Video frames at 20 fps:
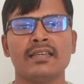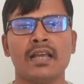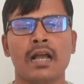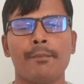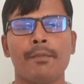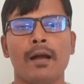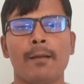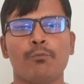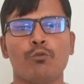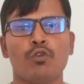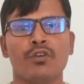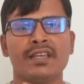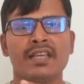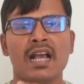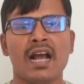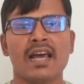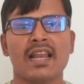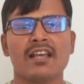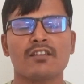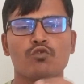कि हम आपको
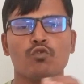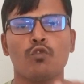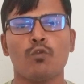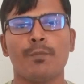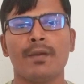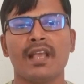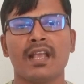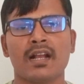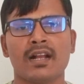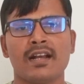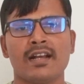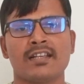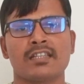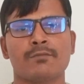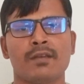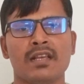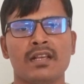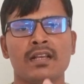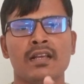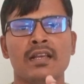ग्यारह सौ रुपए का
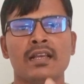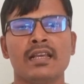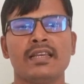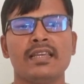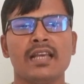कैशबैक